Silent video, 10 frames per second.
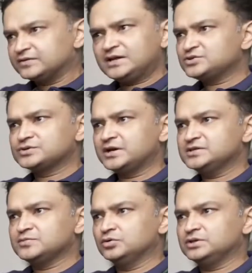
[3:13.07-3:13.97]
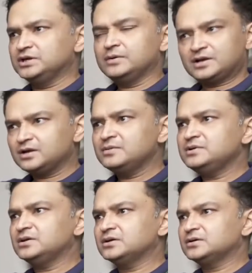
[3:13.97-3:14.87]
सिविलाइज सोसाइटीज़ में होती है अमेरिका में
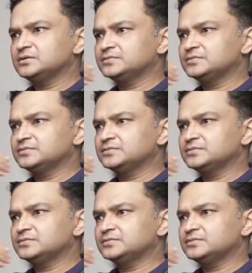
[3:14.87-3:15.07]
भी है